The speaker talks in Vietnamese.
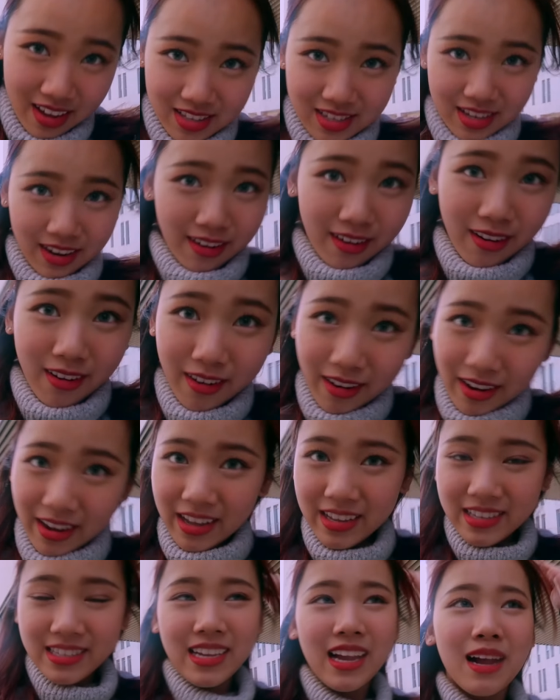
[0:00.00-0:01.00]
Trời ơi,
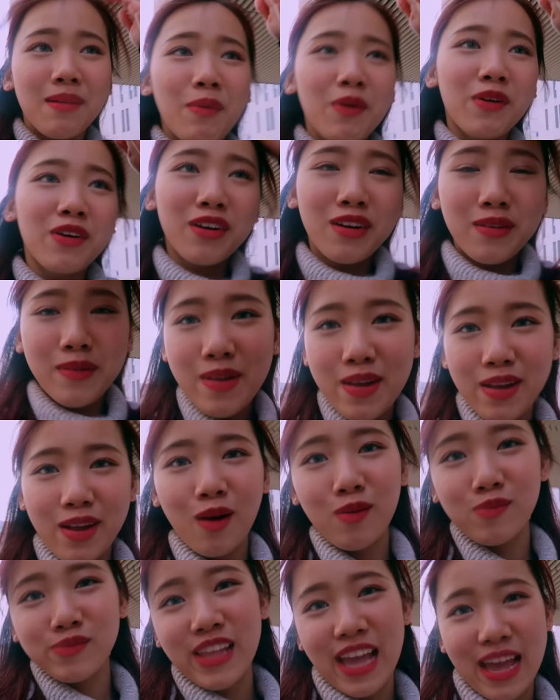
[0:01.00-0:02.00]
cha mọi người bây giờ
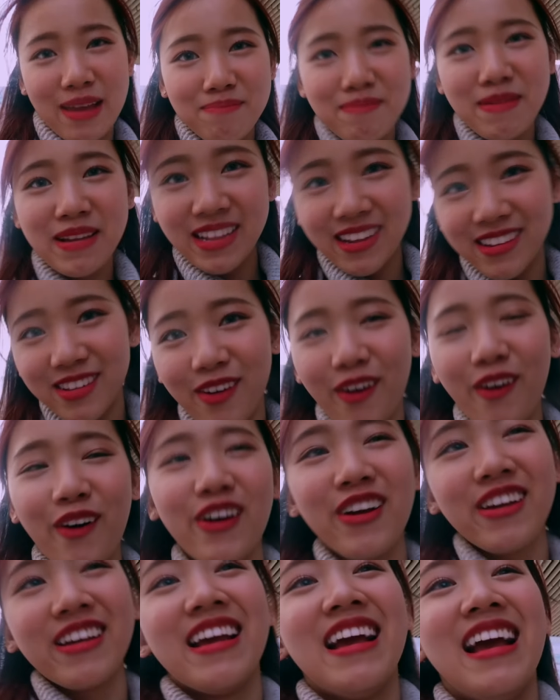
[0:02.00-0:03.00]
không thèm mình nữa rồi
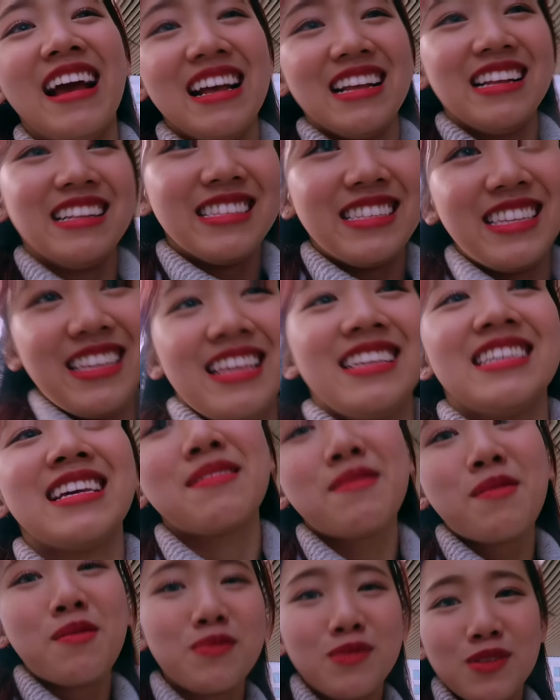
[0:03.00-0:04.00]
Chỉ thích
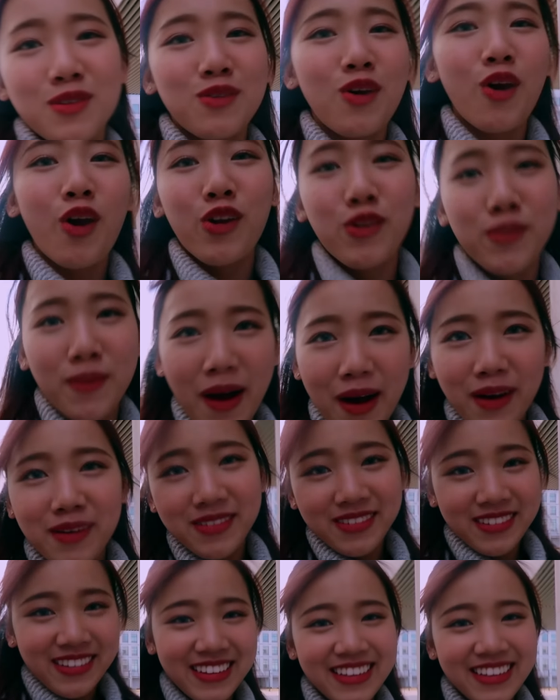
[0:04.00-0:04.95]
thèm đồng cư thôi đúng không?